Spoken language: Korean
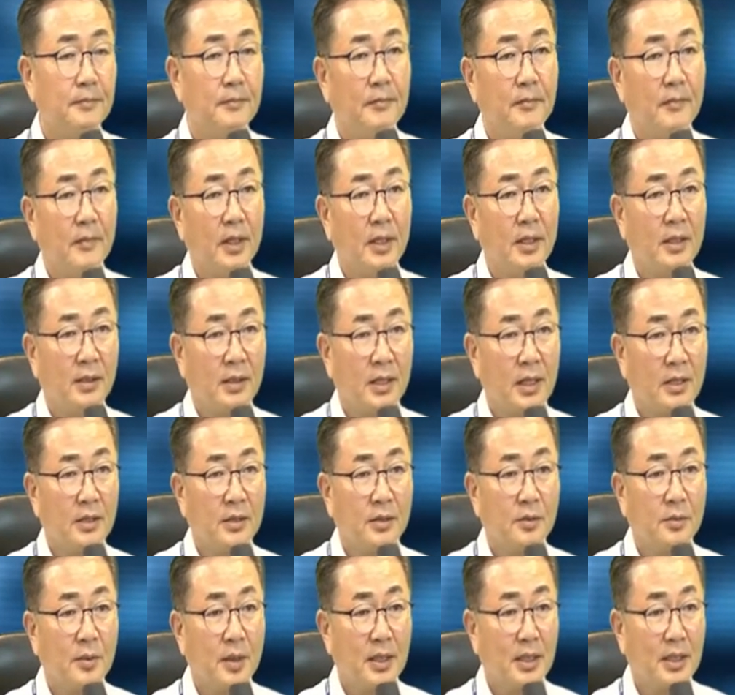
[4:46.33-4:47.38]
이렇게
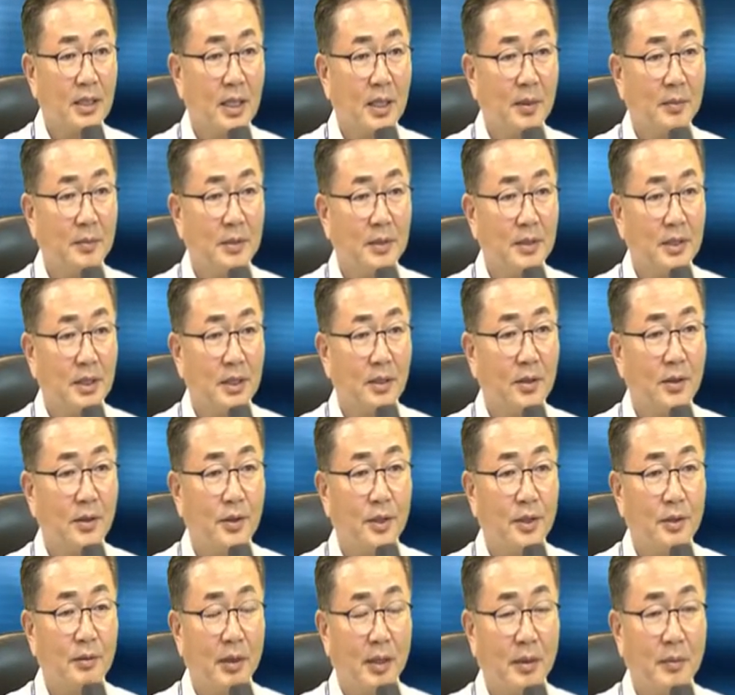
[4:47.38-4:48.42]
크로마키를 하면 이제
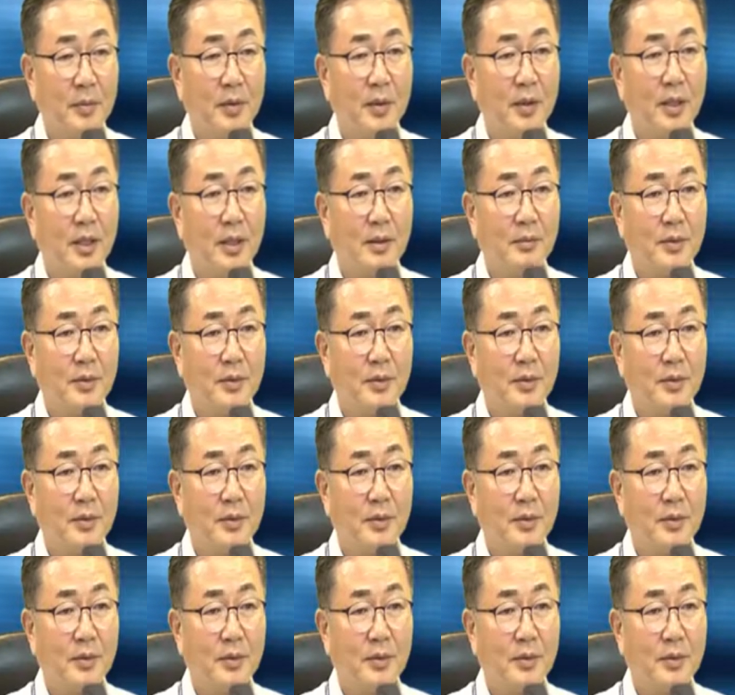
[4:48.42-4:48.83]
거의 완벽한